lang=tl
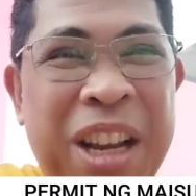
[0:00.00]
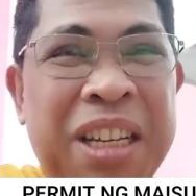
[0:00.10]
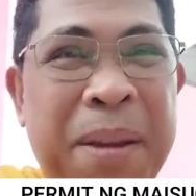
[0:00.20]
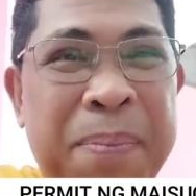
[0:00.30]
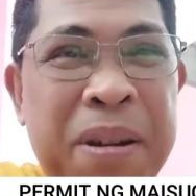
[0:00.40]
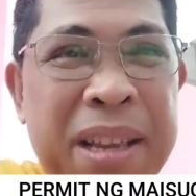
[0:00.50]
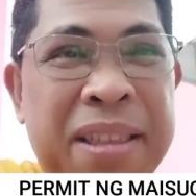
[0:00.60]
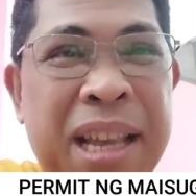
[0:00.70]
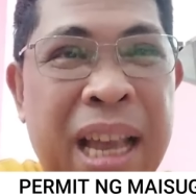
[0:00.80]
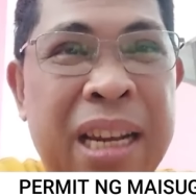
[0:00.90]
So it's a
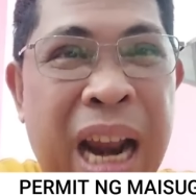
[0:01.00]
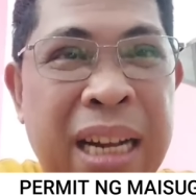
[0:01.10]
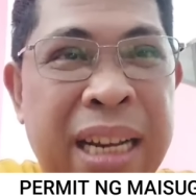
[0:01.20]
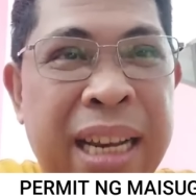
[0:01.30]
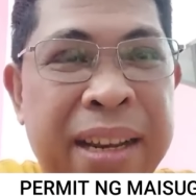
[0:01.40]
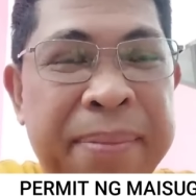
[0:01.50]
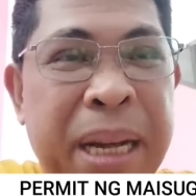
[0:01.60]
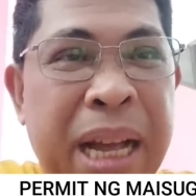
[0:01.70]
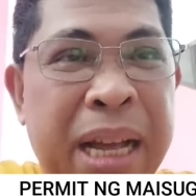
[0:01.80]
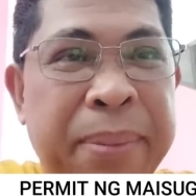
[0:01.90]
political rally,
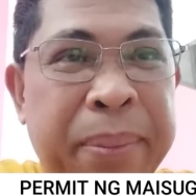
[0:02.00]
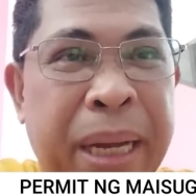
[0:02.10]
mga